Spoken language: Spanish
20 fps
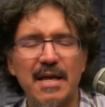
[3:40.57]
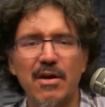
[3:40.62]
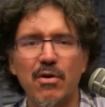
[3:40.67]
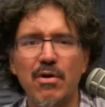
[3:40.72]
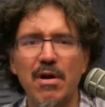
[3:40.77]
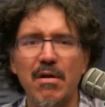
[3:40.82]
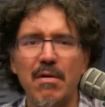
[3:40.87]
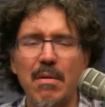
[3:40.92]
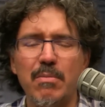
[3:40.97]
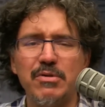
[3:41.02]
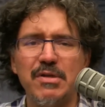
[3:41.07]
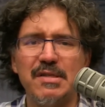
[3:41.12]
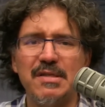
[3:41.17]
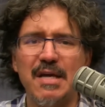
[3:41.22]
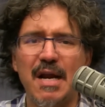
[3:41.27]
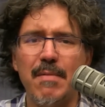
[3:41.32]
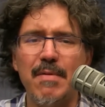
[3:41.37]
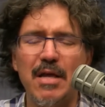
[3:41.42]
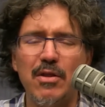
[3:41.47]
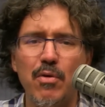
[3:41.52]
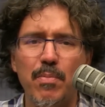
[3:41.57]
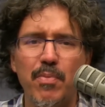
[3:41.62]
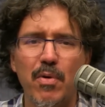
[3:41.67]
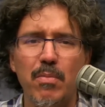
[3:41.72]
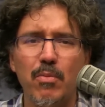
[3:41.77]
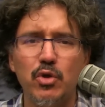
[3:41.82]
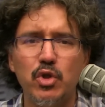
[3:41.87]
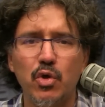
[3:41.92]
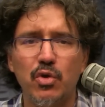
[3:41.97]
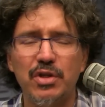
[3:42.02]
creo que lo vamos a estar hablando por
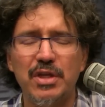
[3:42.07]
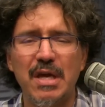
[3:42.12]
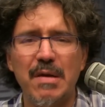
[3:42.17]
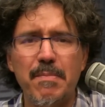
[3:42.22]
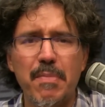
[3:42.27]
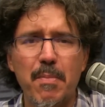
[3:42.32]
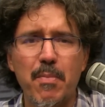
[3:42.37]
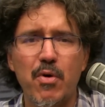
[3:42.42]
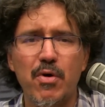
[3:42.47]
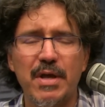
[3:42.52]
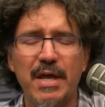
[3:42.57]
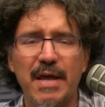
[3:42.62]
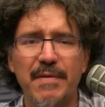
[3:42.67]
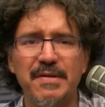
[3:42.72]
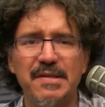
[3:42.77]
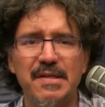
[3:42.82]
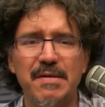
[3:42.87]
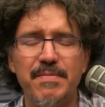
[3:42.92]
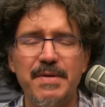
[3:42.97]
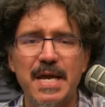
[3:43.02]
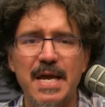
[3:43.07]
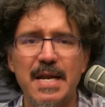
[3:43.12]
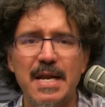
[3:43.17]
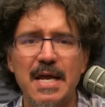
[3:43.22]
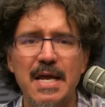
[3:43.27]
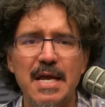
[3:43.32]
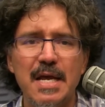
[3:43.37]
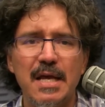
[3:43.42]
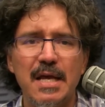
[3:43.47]
mucho tiempo porque si bien